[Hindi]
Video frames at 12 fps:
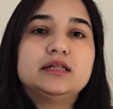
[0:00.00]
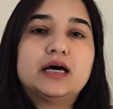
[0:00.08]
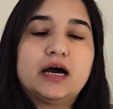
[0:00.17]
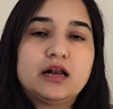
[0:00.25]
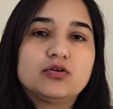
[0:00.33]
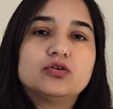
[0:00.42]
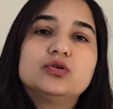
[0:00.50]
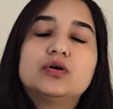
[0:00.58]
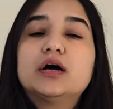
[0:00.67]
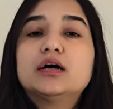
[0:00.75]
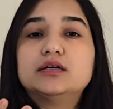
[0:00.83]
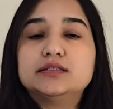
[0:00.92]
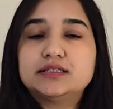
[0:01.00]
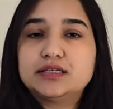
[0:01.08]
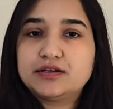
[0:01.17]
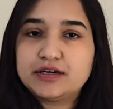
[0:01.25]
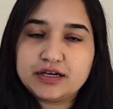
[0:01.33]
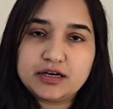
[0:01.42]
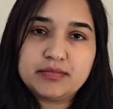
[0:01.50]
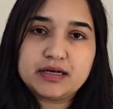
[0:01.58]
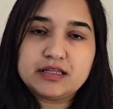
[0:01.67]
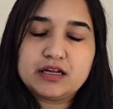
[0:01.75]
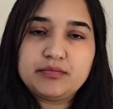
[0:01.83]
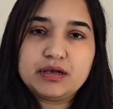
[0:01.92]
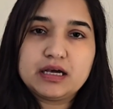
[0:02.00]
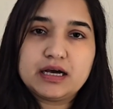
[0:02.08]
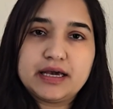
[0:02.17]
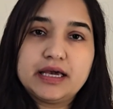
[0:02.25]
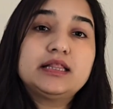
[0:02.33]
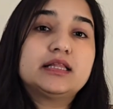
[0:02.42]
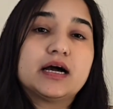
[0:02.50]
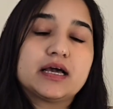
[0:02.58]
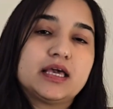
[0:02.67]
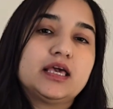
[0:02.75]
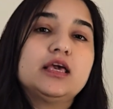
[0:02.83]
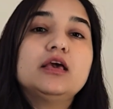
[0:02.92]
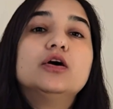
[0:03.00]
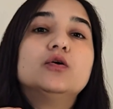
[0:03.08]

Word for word: दाल को थोड़ा कंसनट्रेटेड मात्रा में खाए ताकि